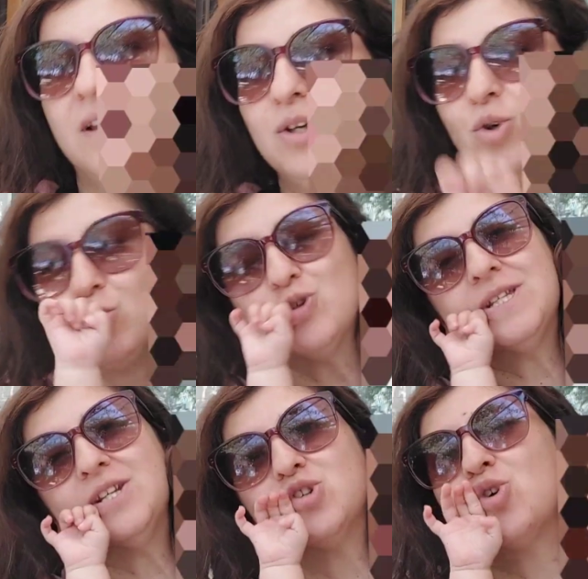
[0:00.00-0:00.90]

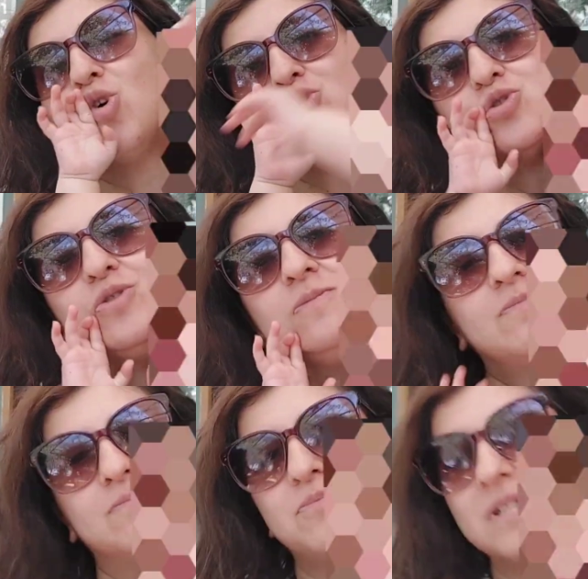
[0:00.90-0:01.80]
Yolunuz açık olsun.
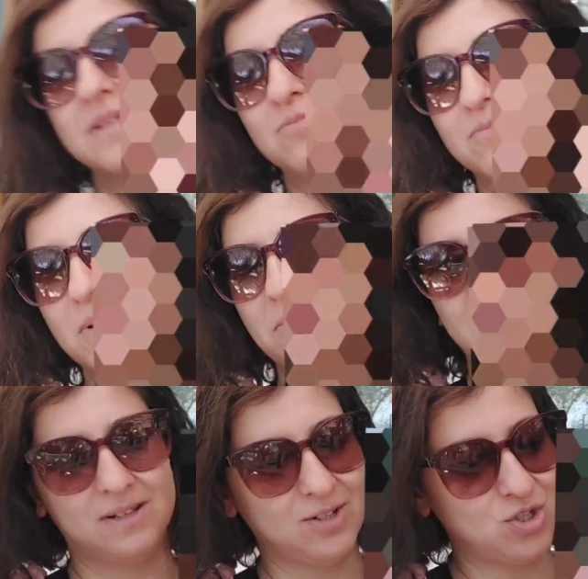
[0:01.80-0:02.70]
Bizim
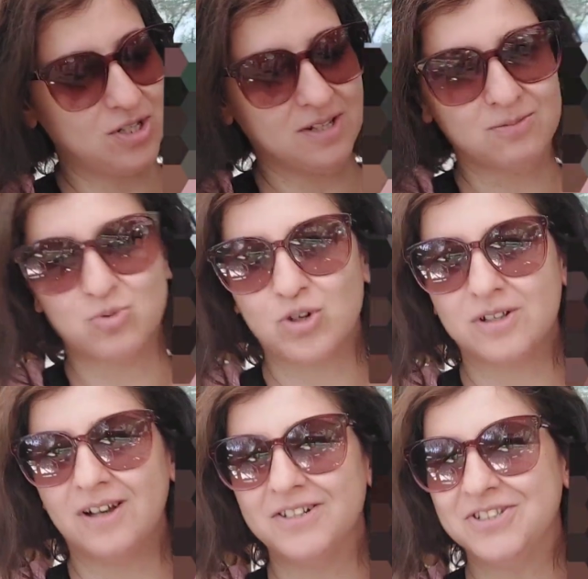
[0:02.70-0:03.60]
bebekler işte bu
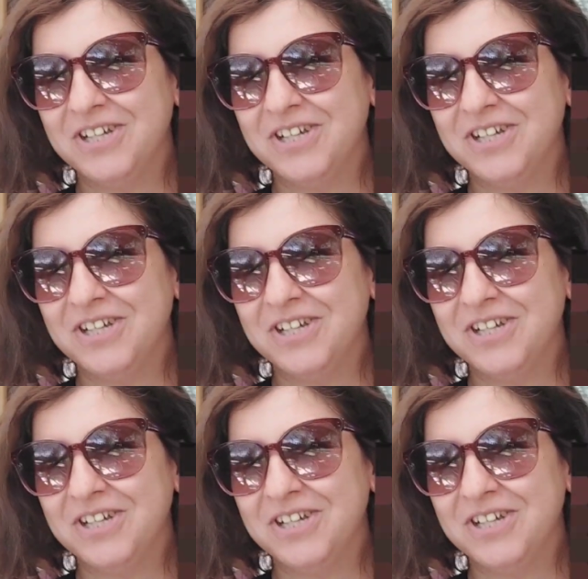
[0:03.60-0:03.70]
kadar.